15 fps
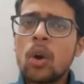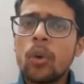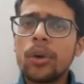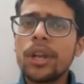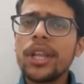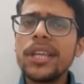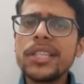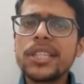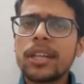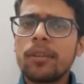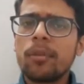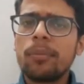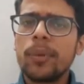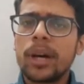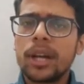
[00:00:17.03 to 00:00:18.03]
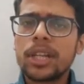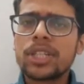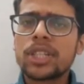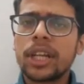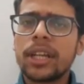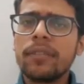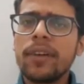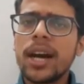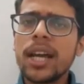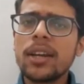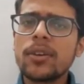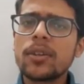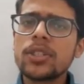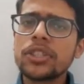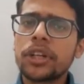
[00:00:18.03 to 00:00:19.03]
19 नवंबर शनिवार
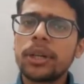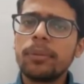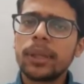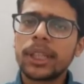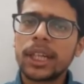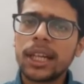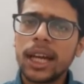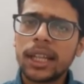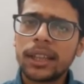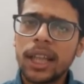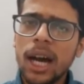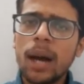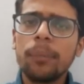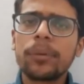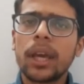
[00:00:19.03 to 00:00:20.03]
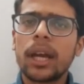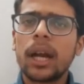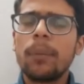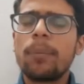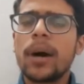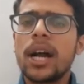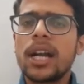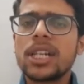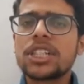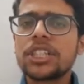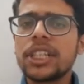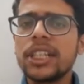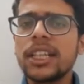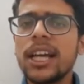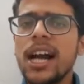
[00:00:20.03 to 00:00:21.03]
को श्री बद्रीनाथ धाम के कपाट
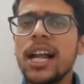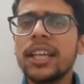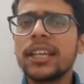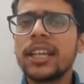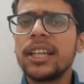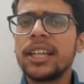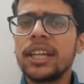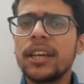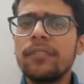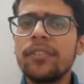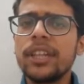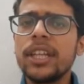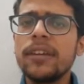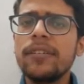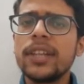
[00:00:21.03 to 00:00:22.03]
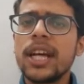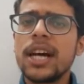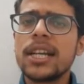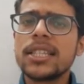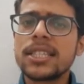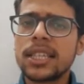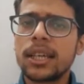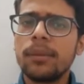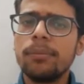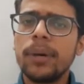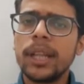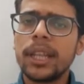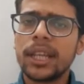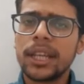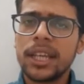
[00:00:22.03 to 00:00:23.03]
शीतकाल के लिए विधि विधान से
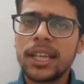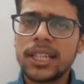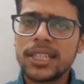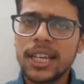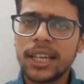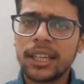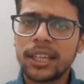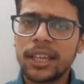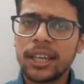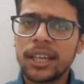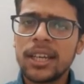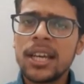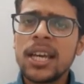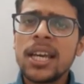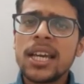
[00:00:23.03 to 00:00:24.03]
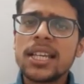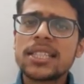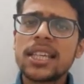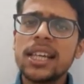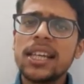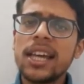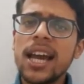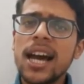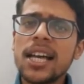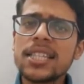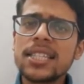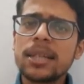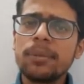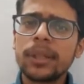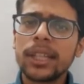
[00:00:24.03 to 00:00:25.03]
बंद किए जाएंगे इसके लिए आज
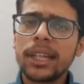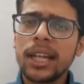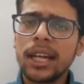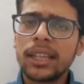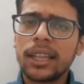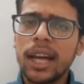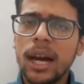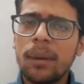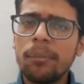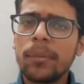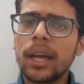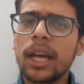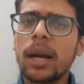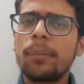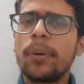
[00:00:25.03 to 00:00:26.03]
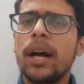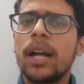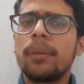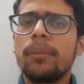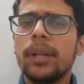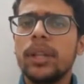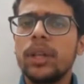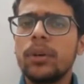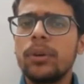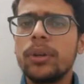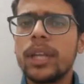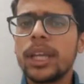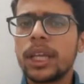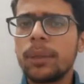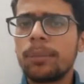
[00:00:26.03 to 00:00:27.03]
से बद्रीनाथ धाम में कपाट बंद
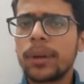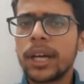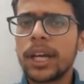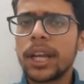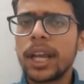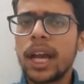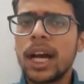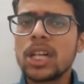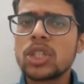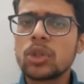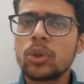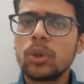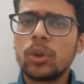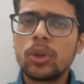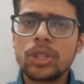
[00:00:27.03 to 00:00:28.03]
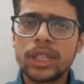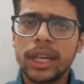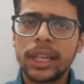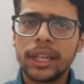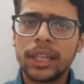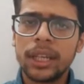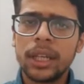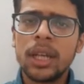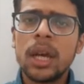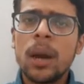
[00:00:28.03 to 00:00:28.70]
होने की प्रक्रिया शुरू हो जाएगी